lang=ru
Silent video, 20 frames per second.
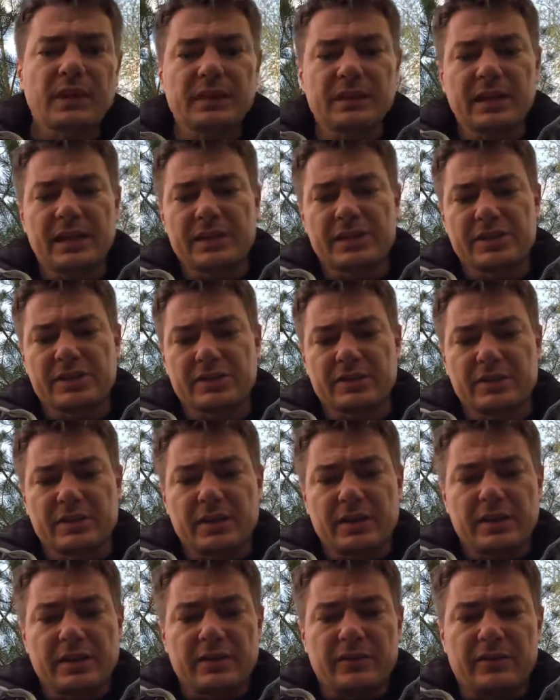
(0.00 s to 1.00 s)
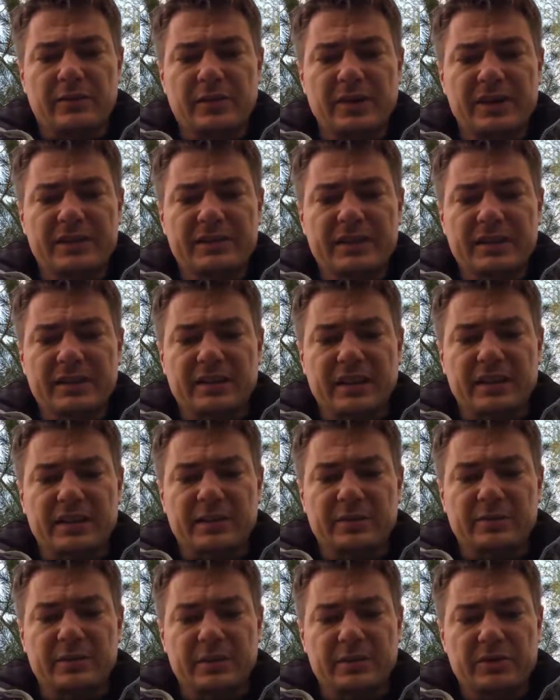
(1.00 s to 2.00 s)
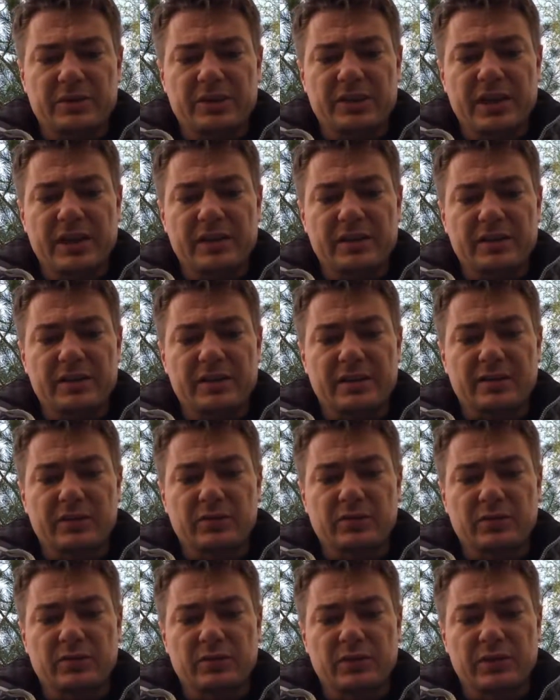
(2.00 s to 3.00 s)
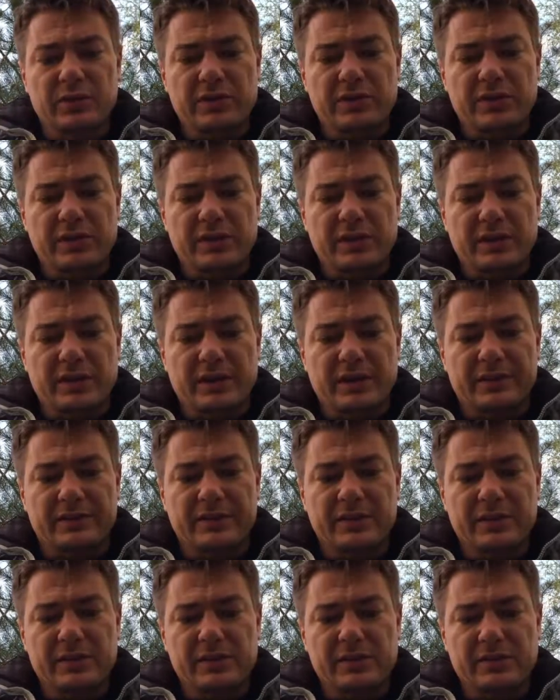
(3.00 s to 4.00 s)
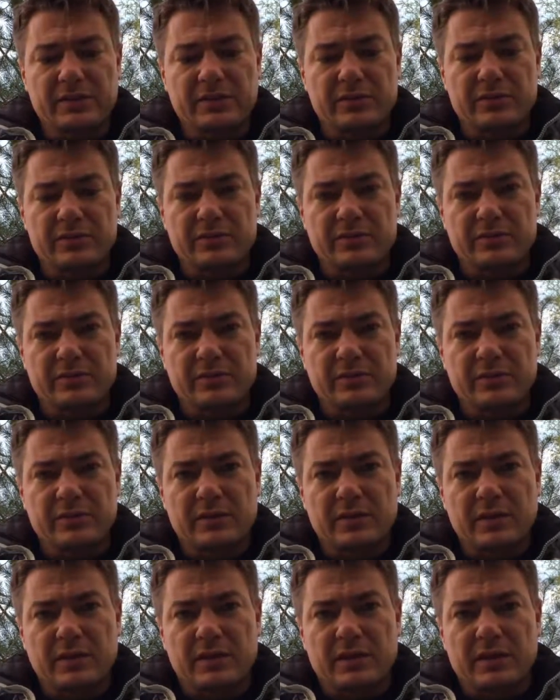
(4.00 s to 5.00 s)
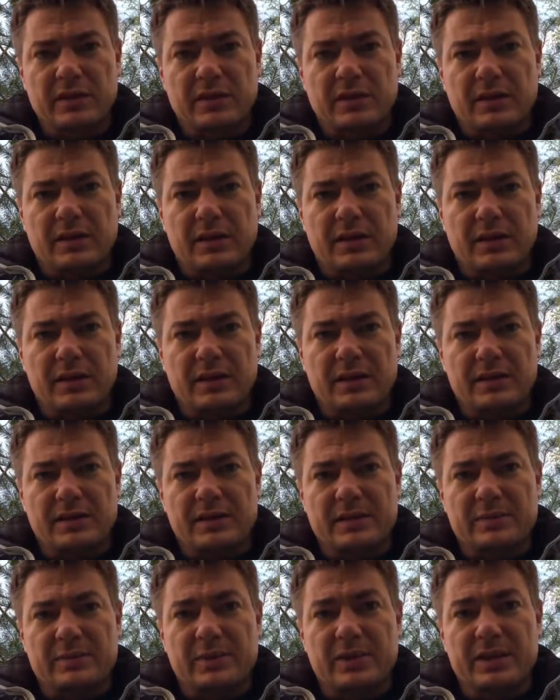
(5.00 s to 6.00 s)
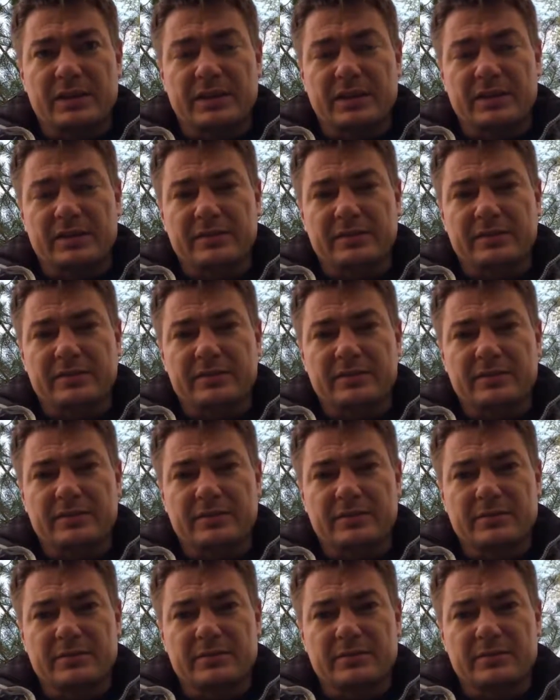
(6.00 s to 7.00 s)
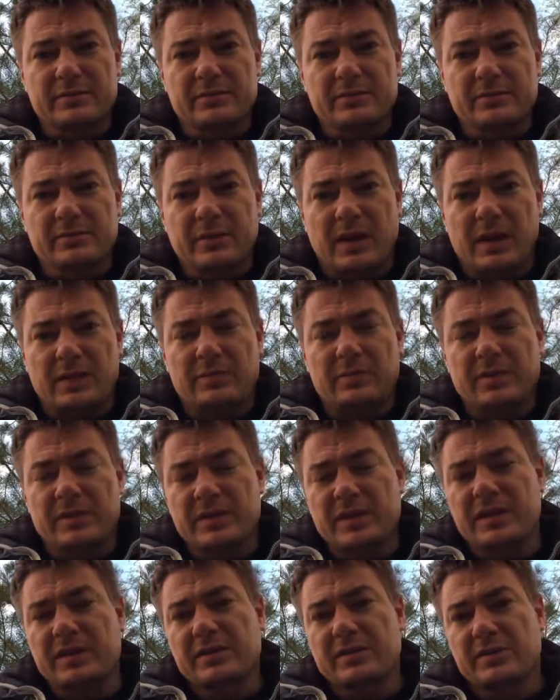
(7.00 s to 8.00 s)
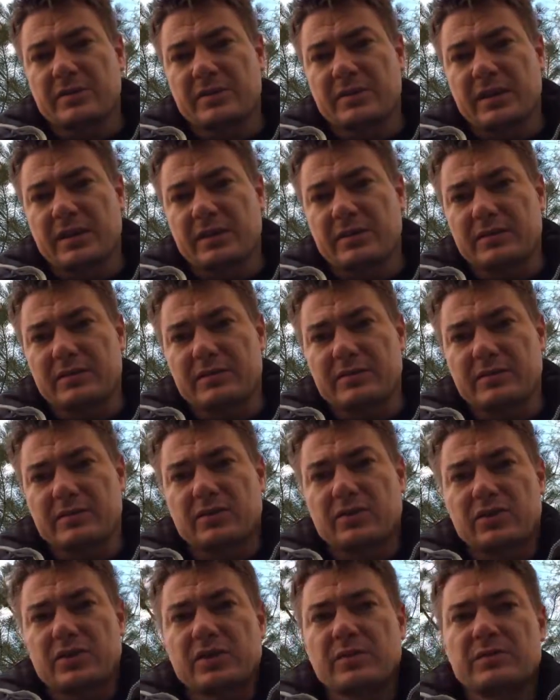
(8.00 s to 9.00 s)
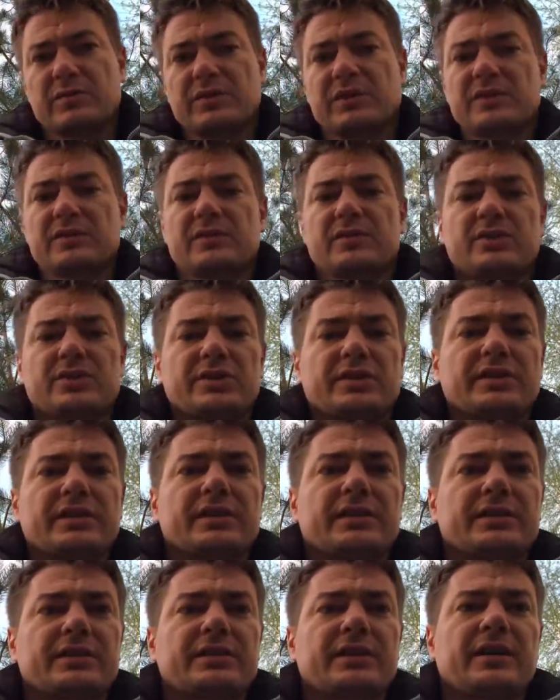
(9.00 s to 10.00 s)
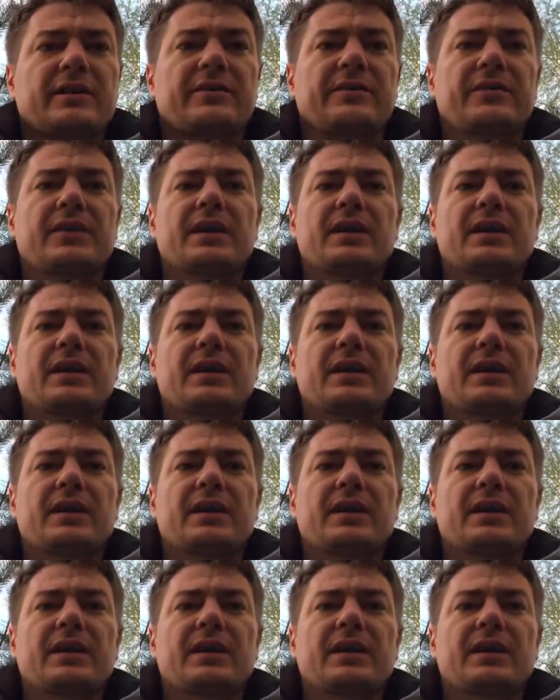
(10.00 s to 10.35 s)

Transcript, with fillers: Дальше. В Make Tornado мы обещали удвоить э, конверсию а, с оплатой как бы за результат. Тоже объективно человек говорит да.